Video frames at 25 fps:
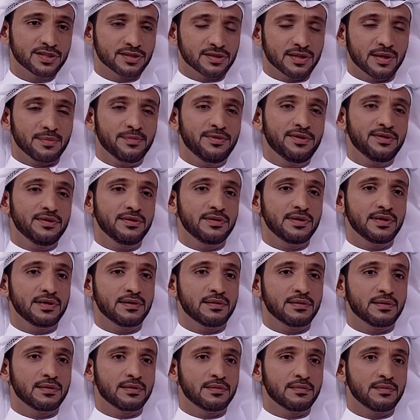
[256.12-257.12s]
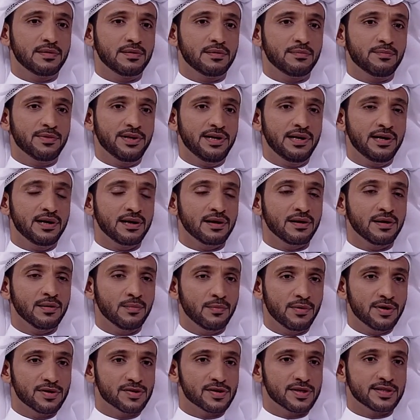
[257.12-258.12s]
شيء طبيعي من حق
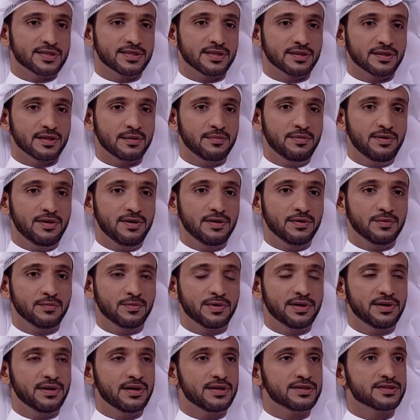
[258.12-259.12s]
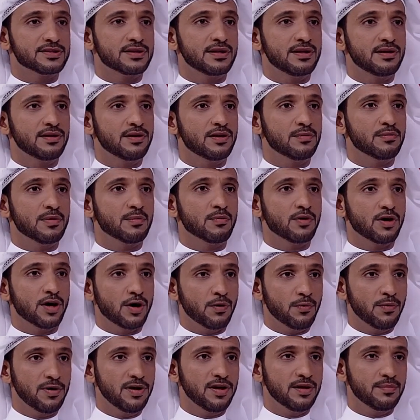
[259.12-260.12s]
المؤسسه طبعا والناس اللي هم
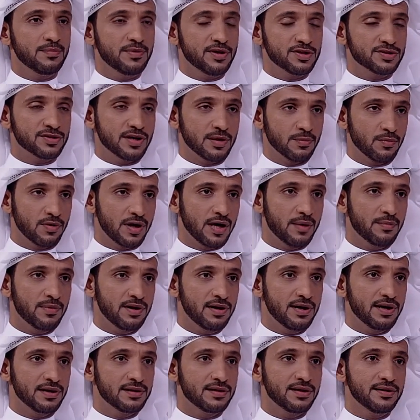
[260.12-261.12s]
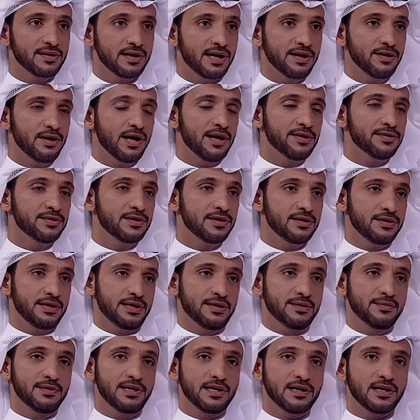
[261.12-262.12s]
مخولين باجراء المقابلات لانها يحد
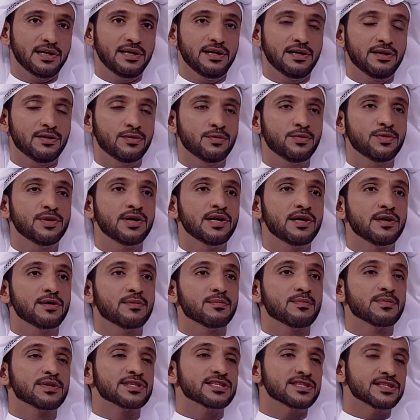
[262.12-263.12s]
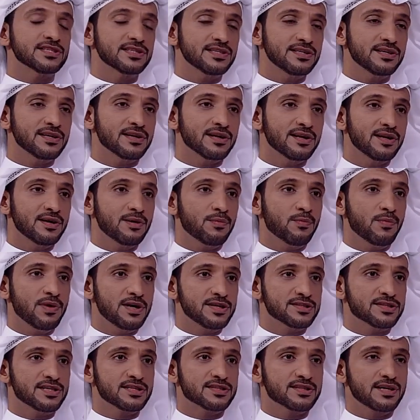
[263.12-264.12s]
يعني راح يحددون مصير
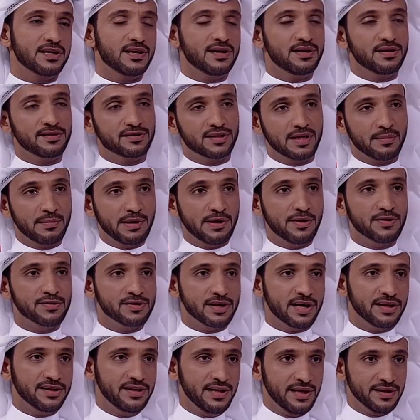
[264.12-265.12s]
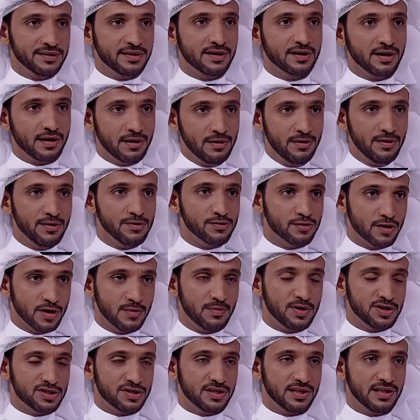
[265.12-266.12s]
مؤسسه لان التميز ياتي عن طريق العنصر
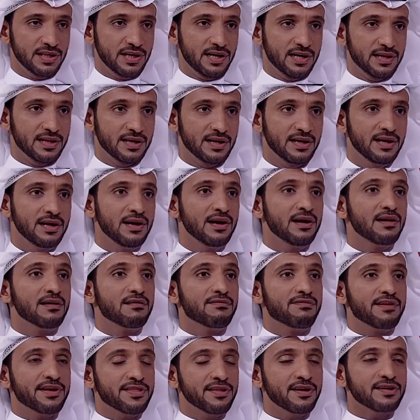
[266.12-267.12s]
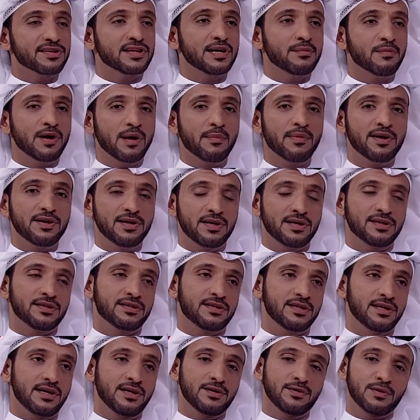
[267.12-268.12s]
البشري صحيح. هذا فثق تماما
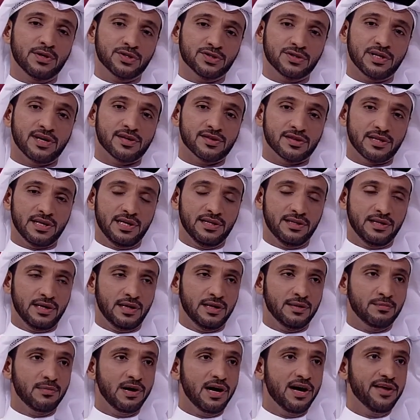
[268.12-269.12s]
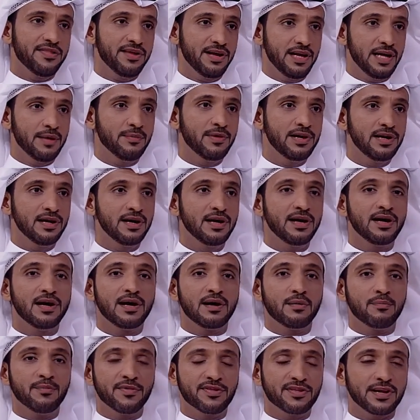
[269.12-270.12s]
انت ايها الشخص يعني الباحث عن عمل
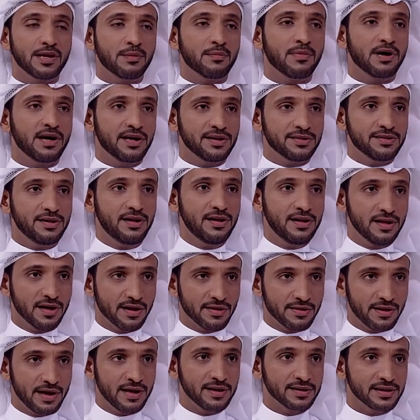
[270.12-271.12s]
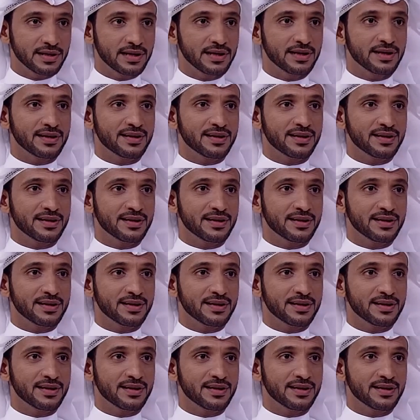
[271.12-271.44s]
مثلما انت عليك ضغط